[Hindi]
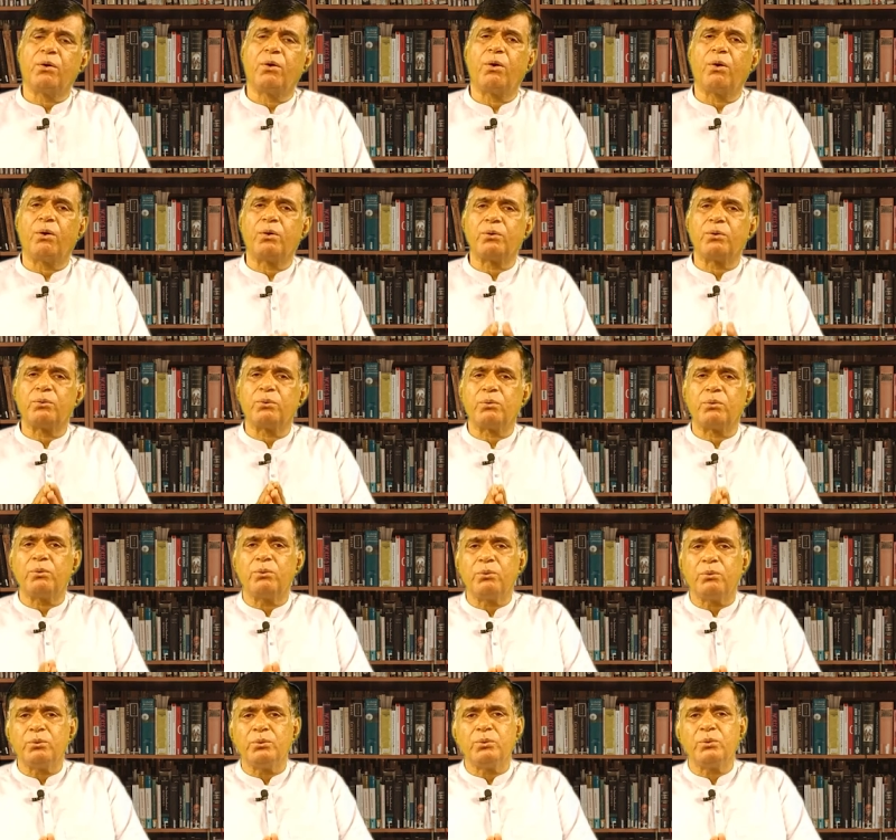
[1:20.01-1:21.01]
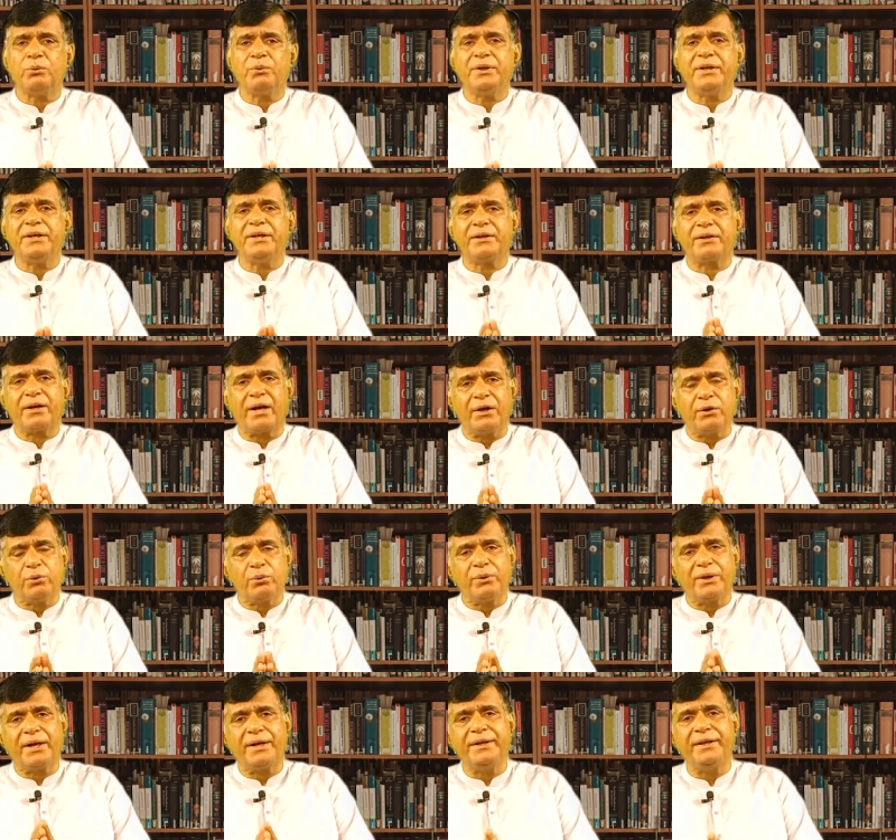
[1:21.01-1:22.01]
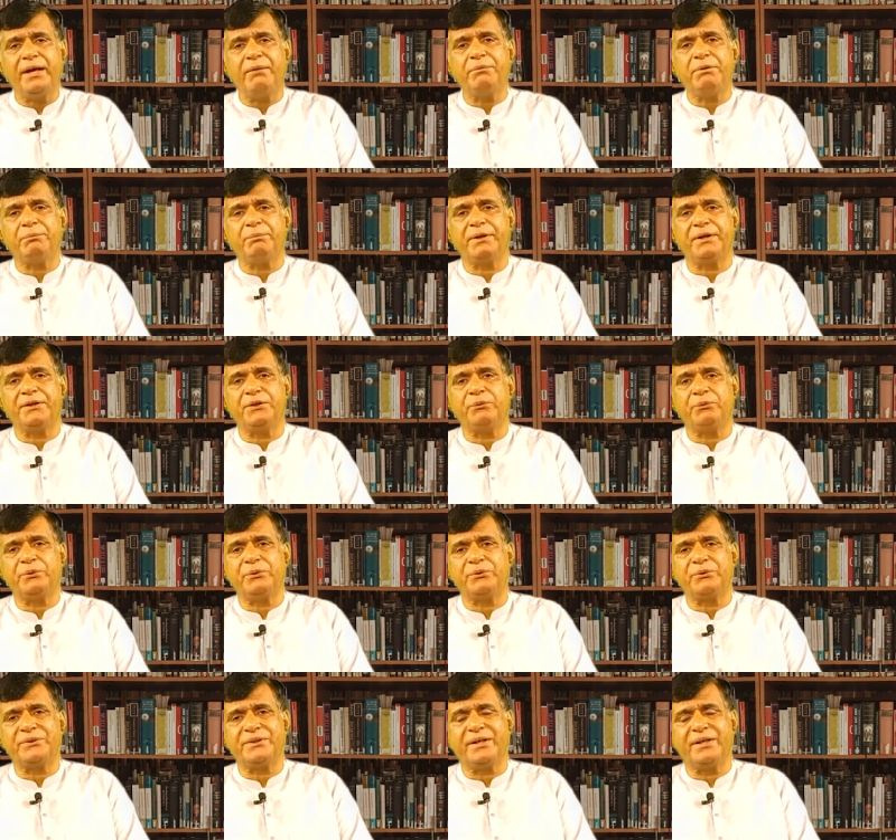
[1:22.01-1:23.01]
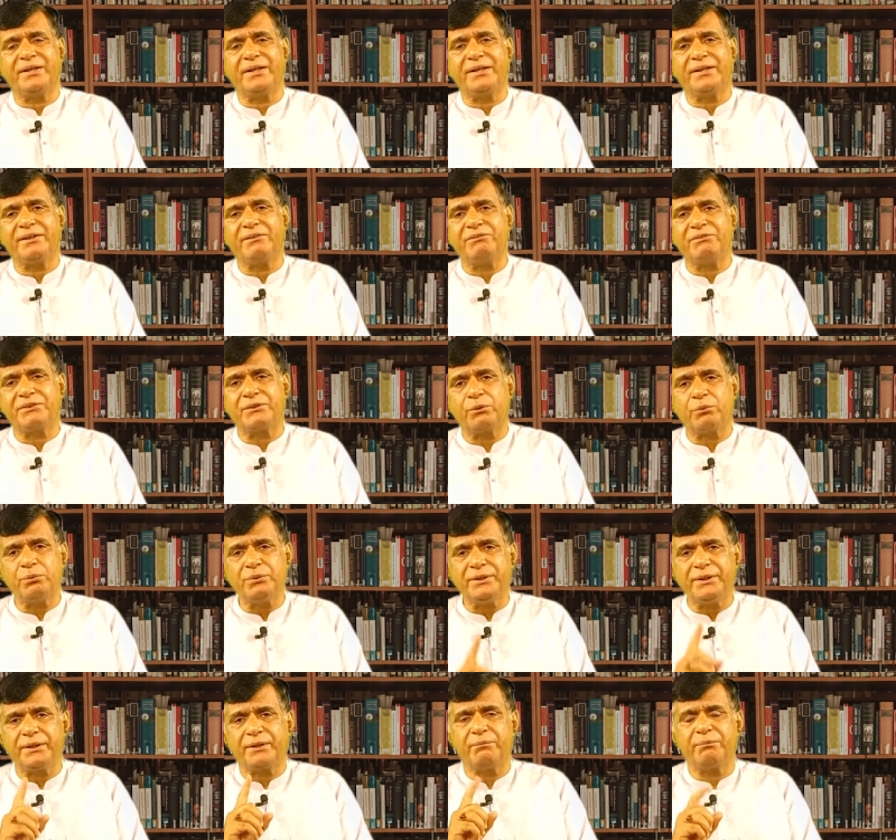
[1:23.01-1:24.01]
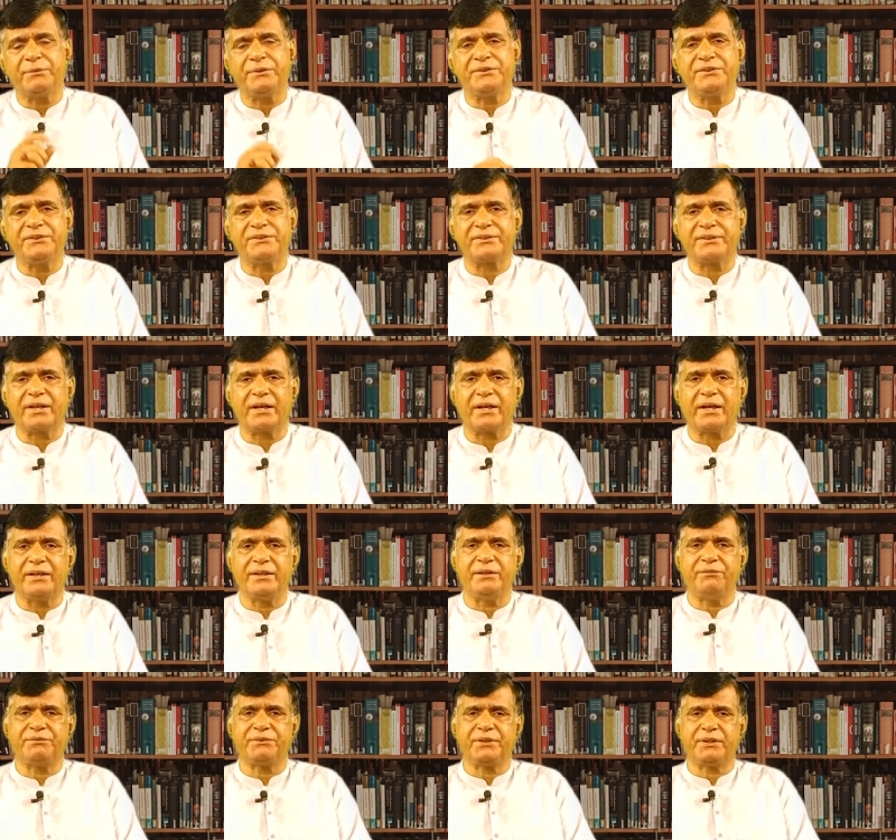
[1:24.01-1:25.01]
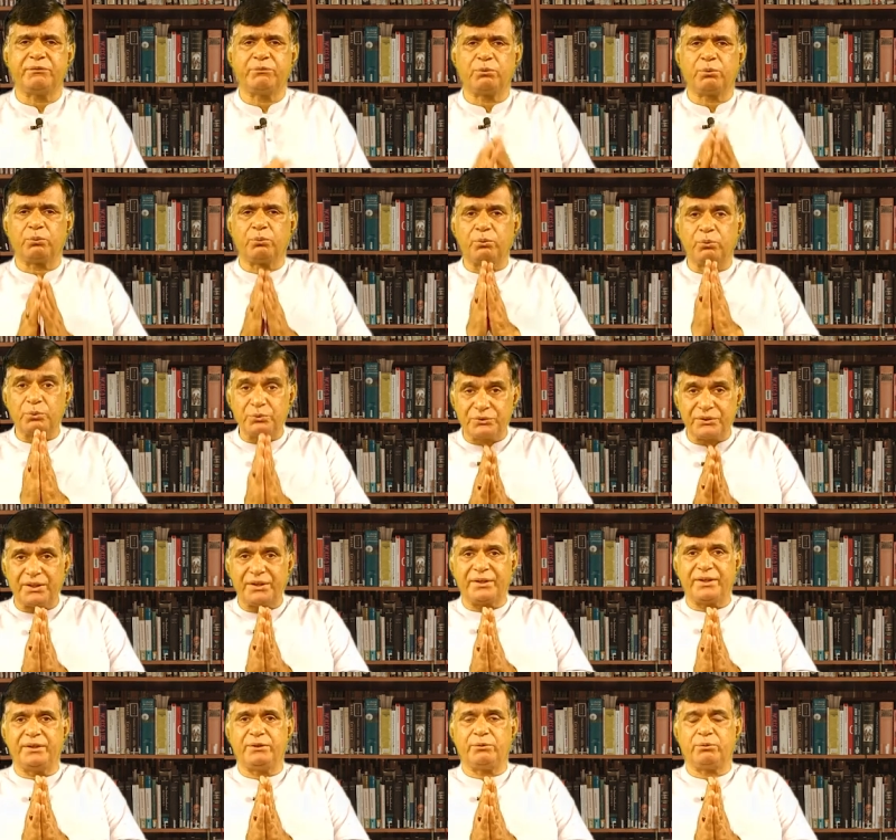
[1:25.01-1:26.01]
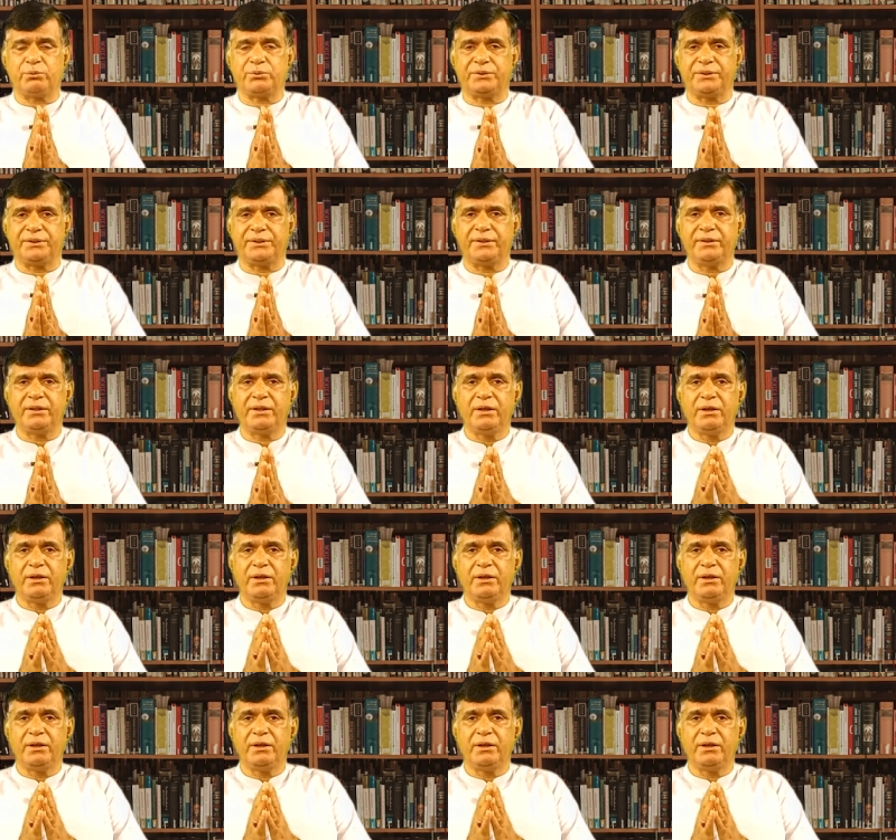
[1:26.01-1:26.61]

और उन्होंने राडो घड़ियाँ भी पहनी हुई होती हैं लेकिन सऊदी अरब में जिस तकालीफ से वो गुज़र रहे होते हैं